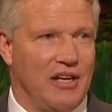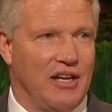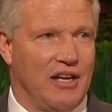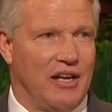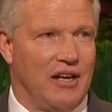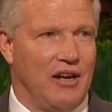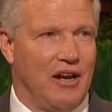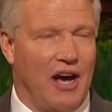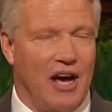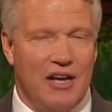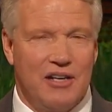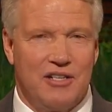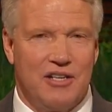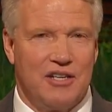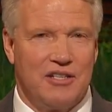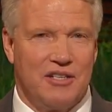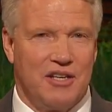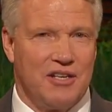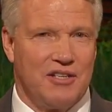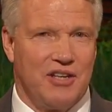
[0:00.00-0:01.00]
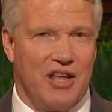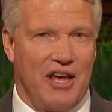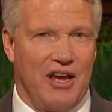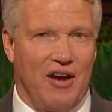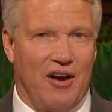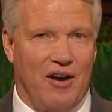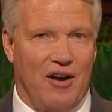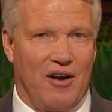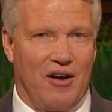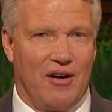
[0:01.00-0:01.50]
Подобно заботливые
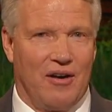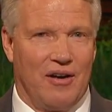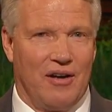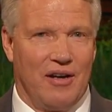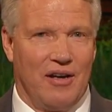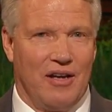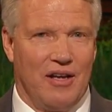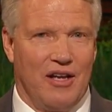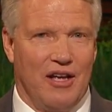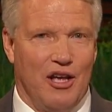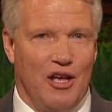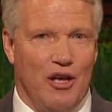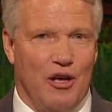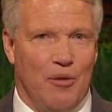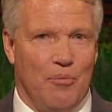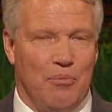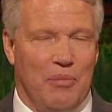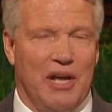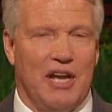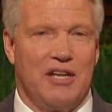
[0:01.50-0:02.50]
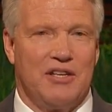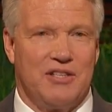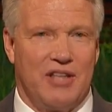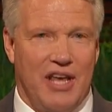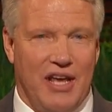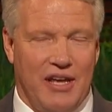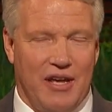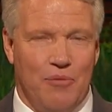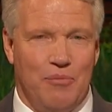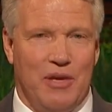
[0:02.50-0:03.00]
взрослые видят юноши не
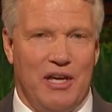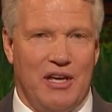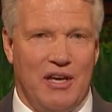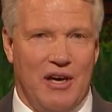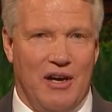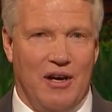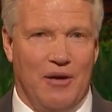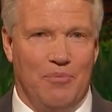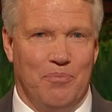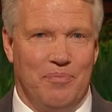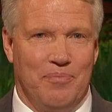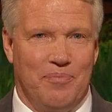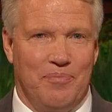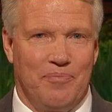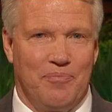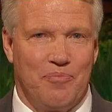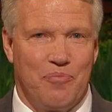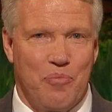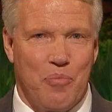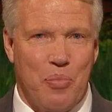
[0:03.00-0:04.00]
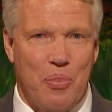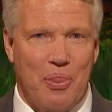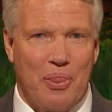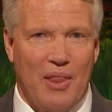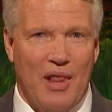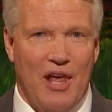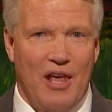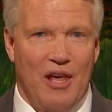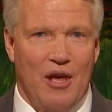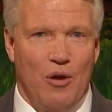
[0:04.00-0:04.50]
только такими, какие они
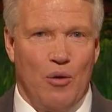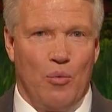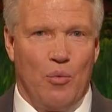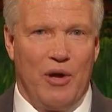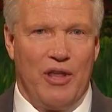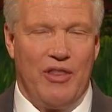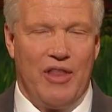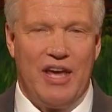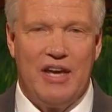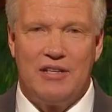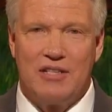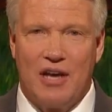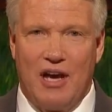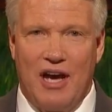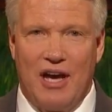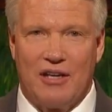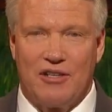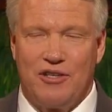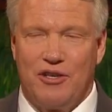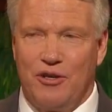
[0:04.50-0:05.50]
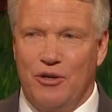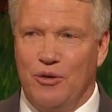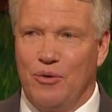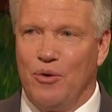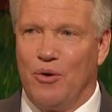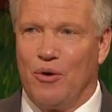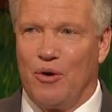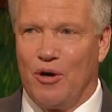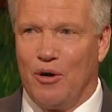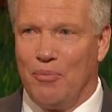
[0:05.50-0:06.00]
есть, но и такими, какими
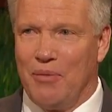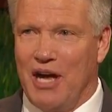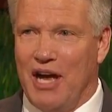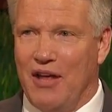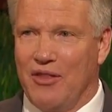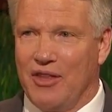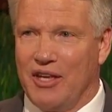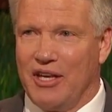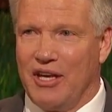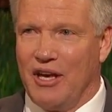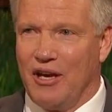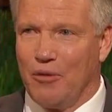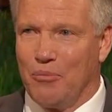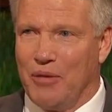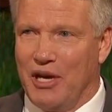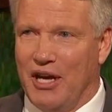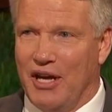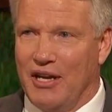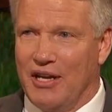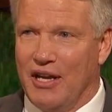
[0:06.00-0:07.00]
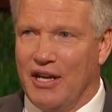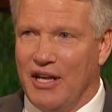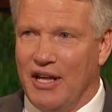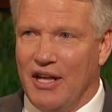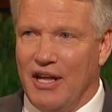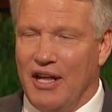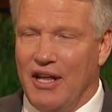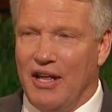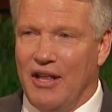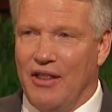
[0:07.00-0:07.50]
они могут стать.
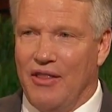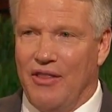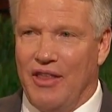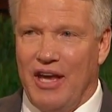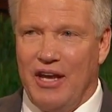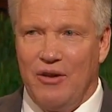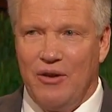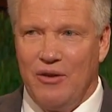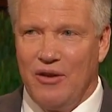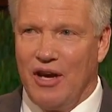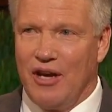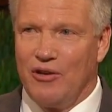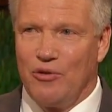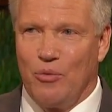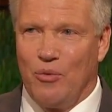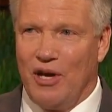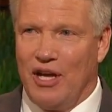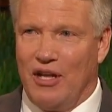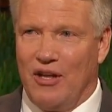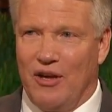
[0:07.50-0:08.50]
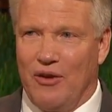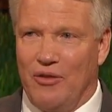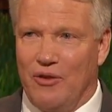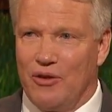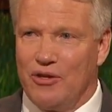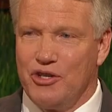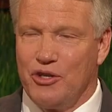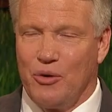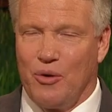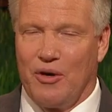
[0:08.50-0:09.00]
Разговаривая с ними или
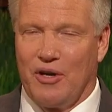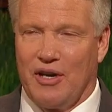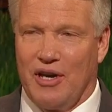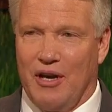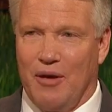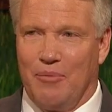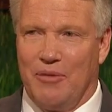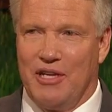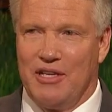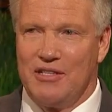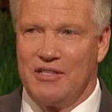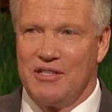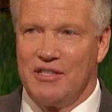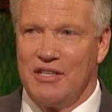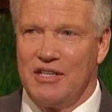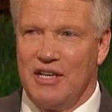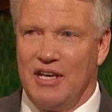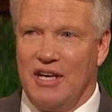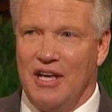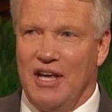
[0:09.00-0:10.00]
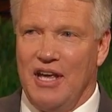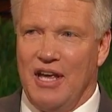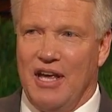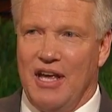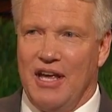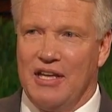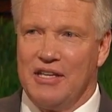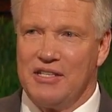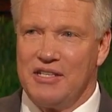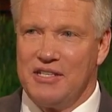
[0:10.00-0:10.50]
говоря о них, они не
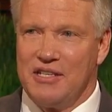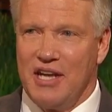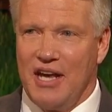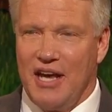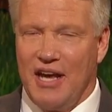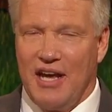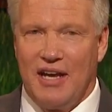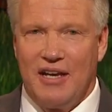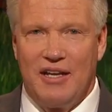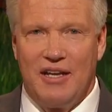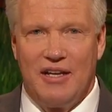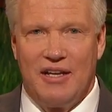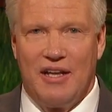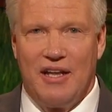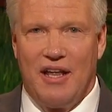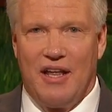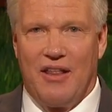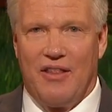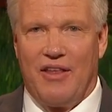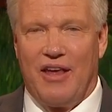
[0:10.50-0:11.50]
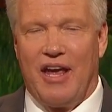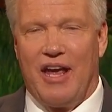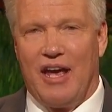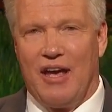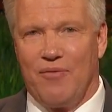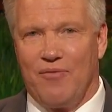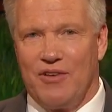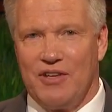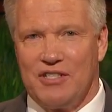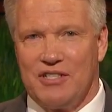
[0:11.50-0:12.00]
сосредотачиваются на их
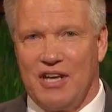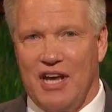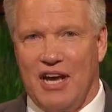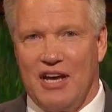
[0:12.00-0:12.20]
недостатках.